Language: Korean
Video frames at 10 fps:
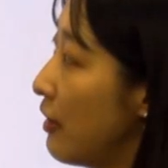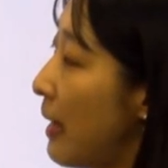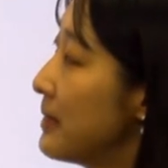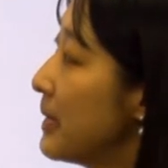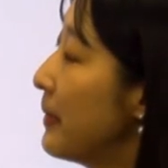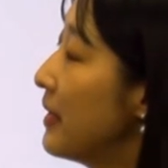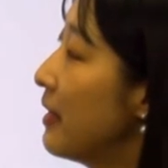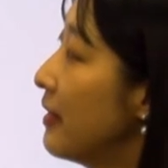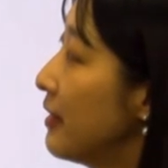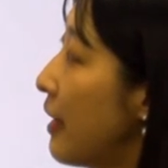남자
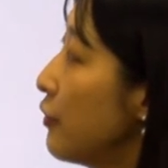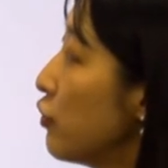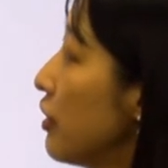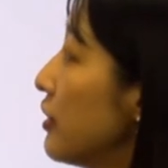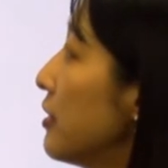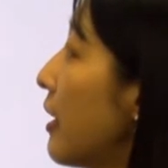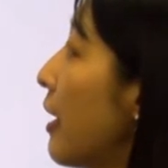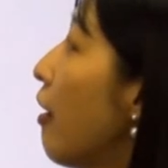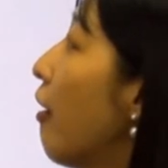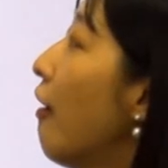팬다인데
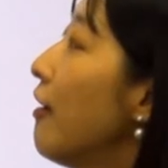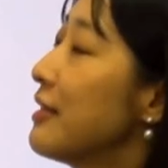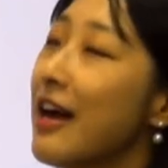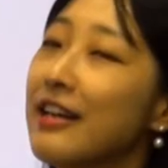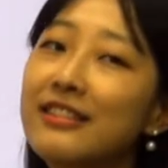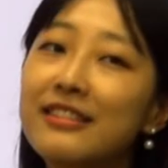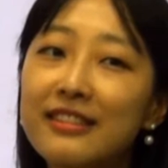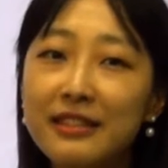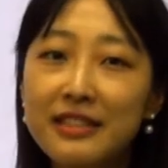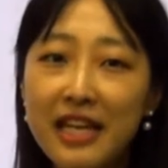수컷인데요. 자,
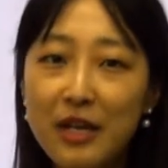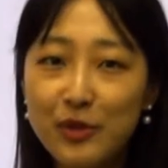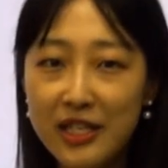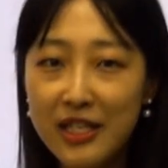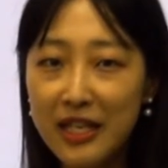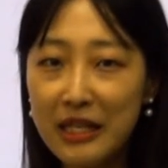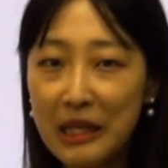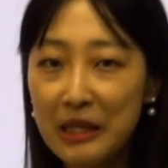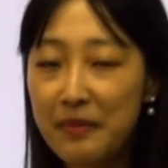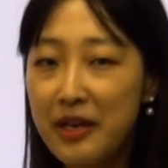그 지아오칭이라는
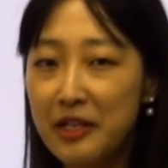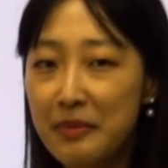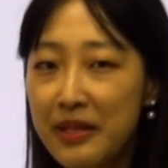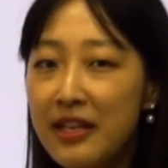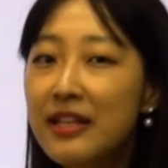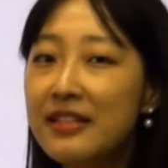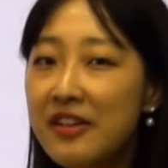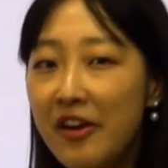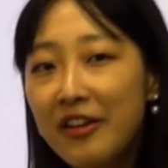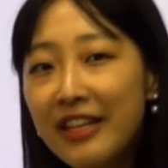이름의 의미는
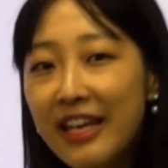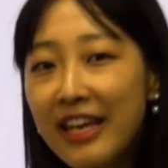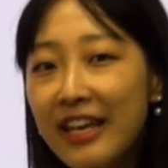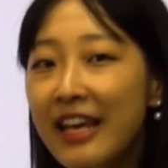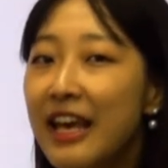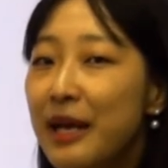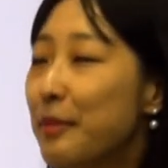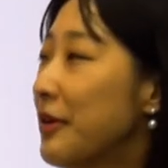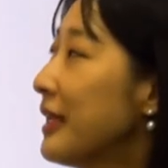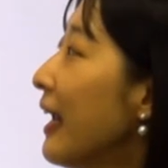darling.
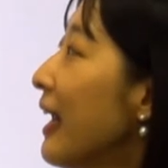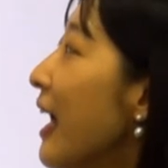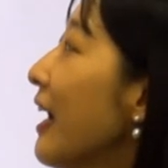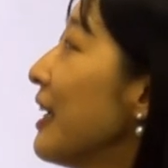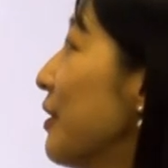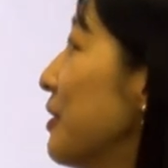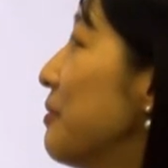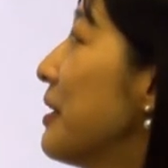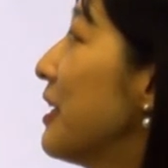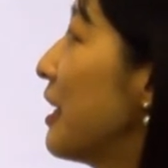뭐 사랑 이런
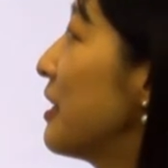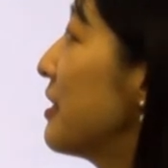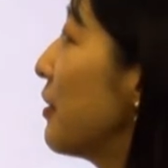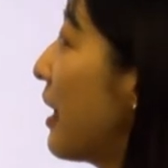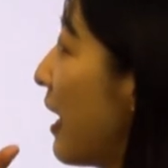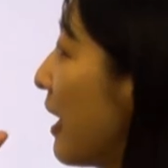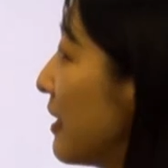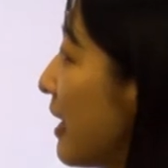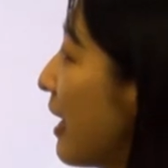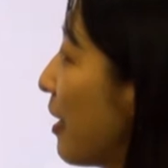의미가 되겠죠. 내
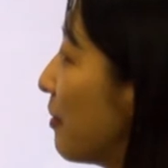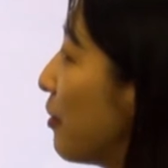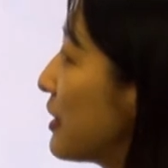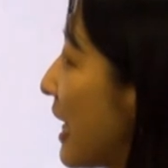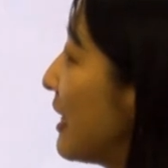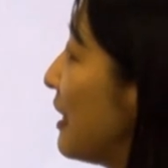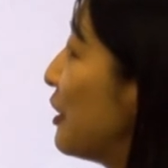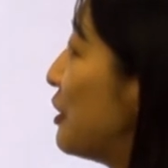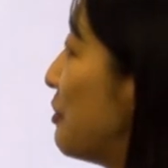사랑 뭐 자기 이런